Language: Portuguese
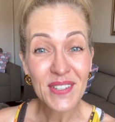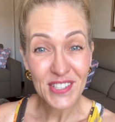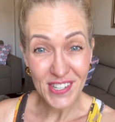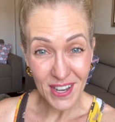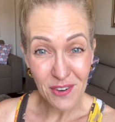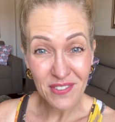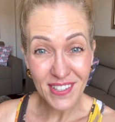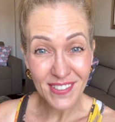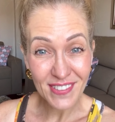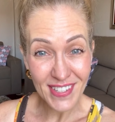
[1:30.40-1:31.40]
Já
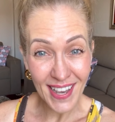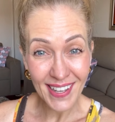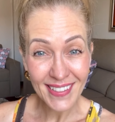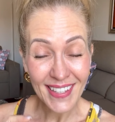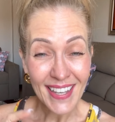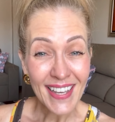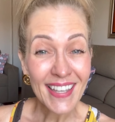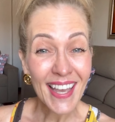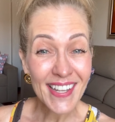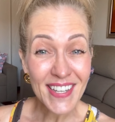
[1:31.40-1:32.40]
ouviram, não já?
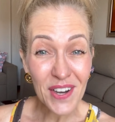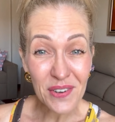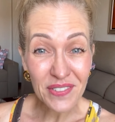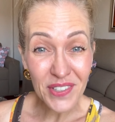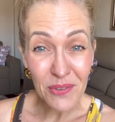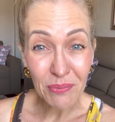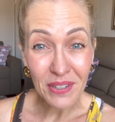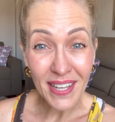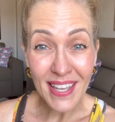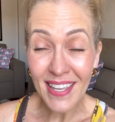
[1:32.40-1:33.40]
Quem já ouviu
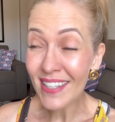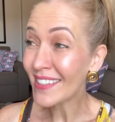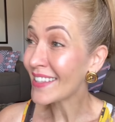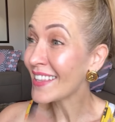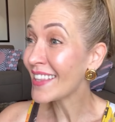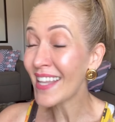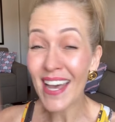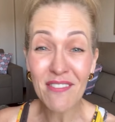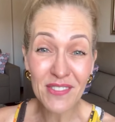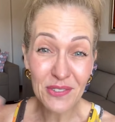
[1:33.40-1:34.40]
por aí
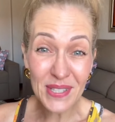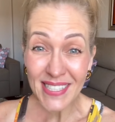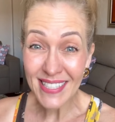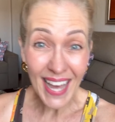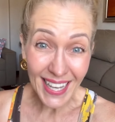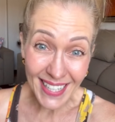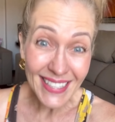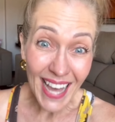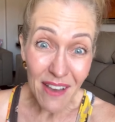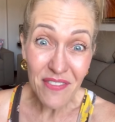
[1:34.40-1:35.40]
na, no
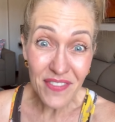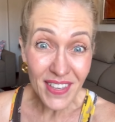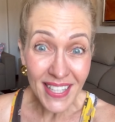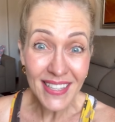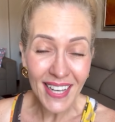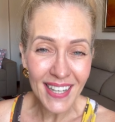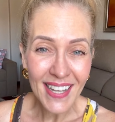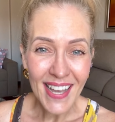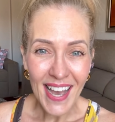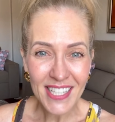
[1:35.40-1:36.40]
Instagram da vida
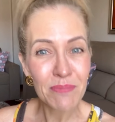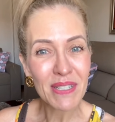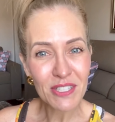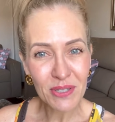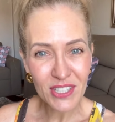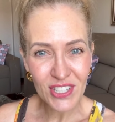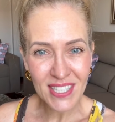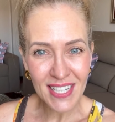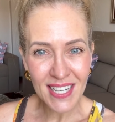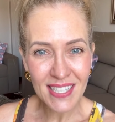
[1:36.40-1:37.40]
as pessoas
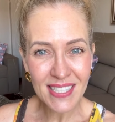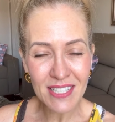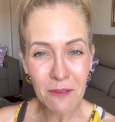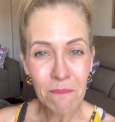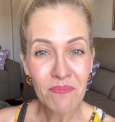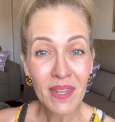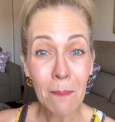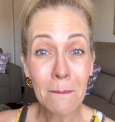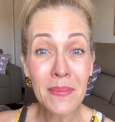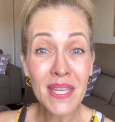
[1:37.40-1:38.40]
dizerem assim:
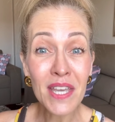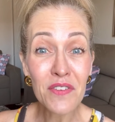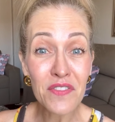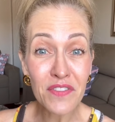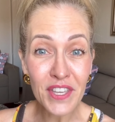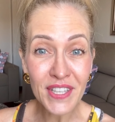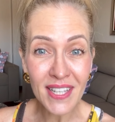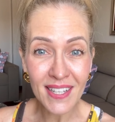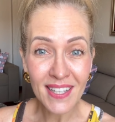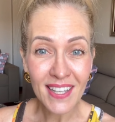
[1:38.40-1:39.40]
minha
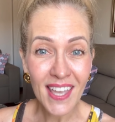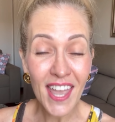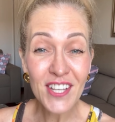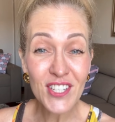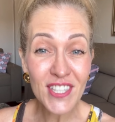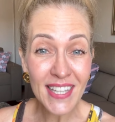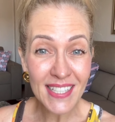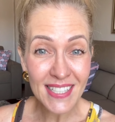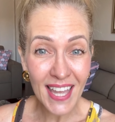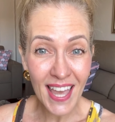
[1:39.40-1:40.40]
vida, quem dita
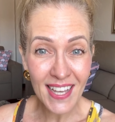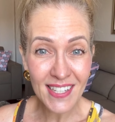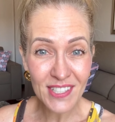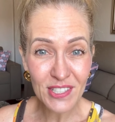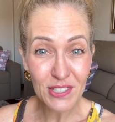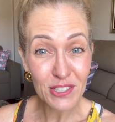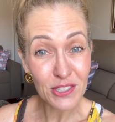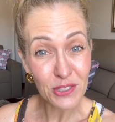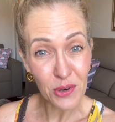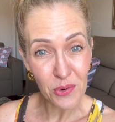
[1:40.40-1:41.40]
as regras
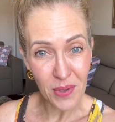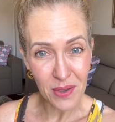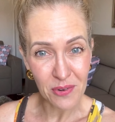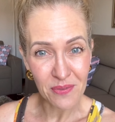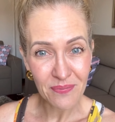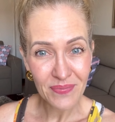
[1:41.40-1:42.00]
sou eu.